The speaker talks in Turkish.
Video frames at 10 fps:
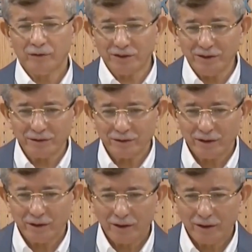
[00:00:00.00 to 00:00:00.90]
Ve siz
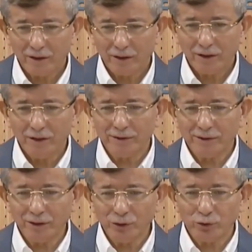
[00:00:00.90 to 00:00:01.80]

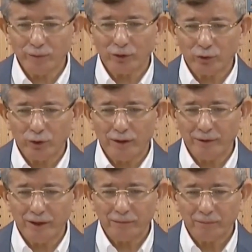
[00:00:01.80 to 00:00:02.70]
28 Şubat
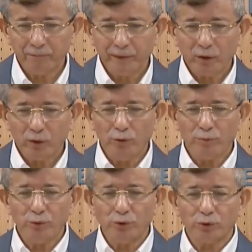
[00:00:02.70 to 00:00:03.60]
döneminin
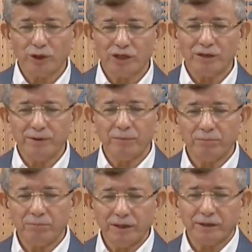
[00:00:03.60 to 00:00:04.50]
o büyük
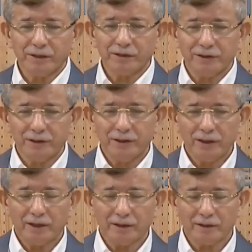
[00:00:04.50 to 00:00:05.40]
2001 krizi
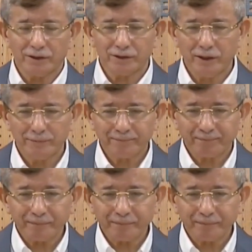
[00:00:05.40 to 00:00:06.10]
arkadaşlar